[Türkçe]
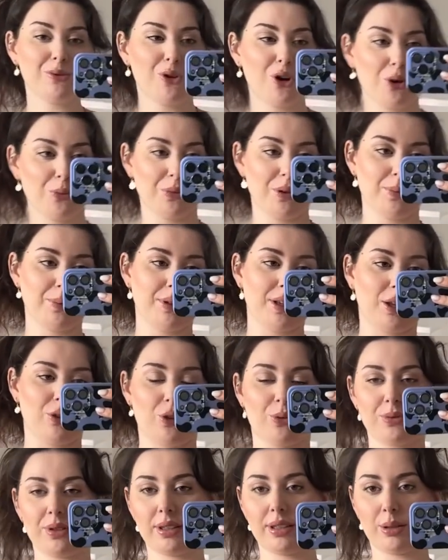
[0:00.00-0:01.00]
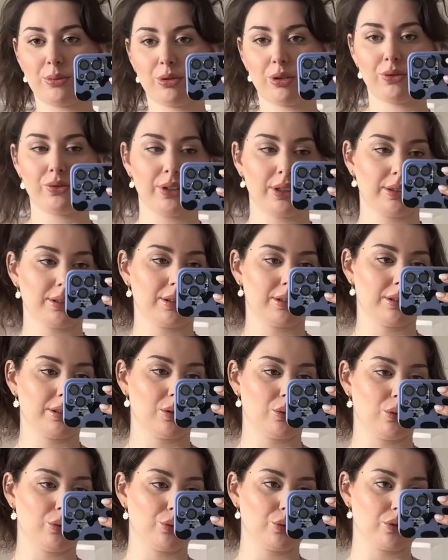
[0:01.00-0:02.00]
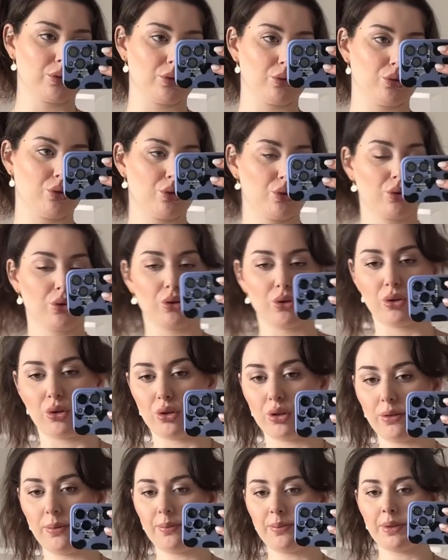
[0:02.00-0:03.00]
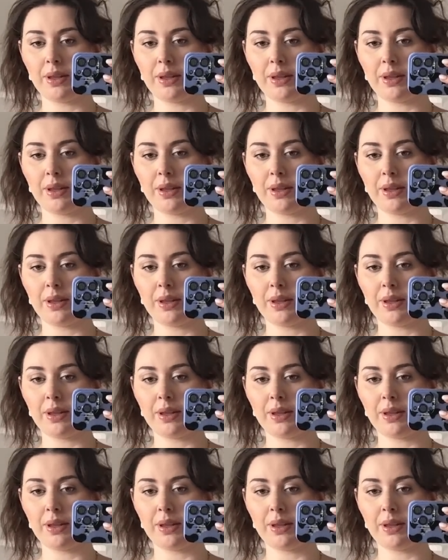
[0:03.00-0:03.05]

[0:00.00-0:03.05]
koymayı planlıyorum. Zaten bunların fiyatlarını oldukça düşük koyuyorum.